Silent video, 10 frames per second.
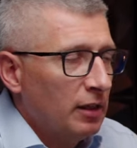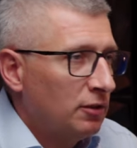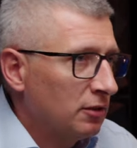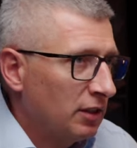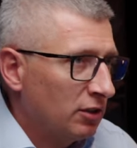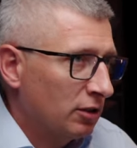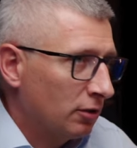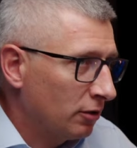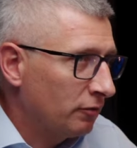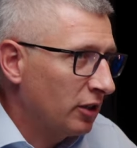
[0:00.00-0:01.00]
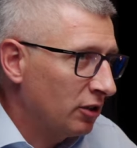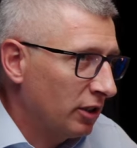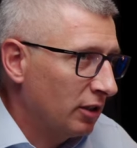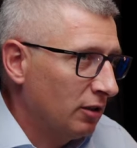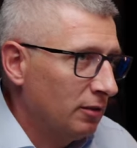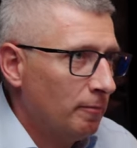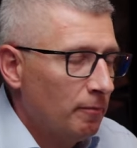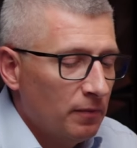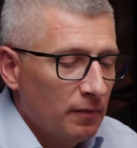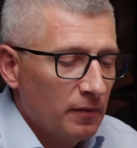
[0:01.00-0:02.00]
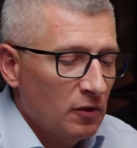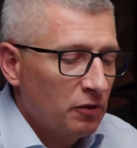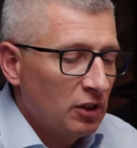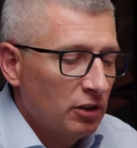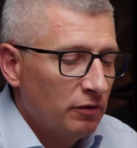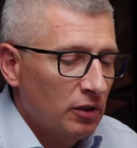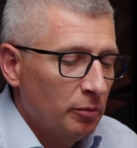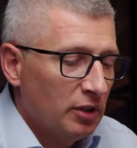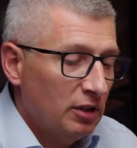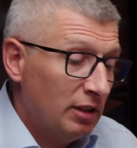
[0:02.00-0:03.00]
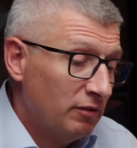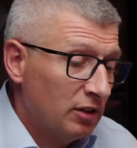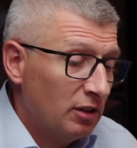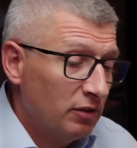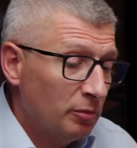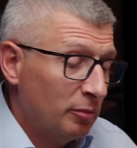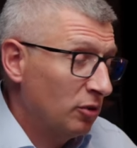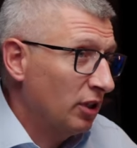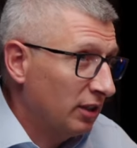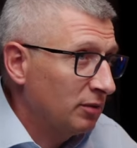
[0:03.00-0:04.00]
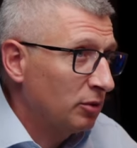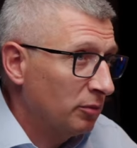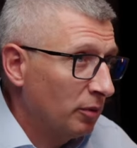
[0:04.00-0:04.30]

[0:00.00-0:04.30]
i dostarcza to do większego, mm, do większej firmy i ta większa firma posiada sprzęt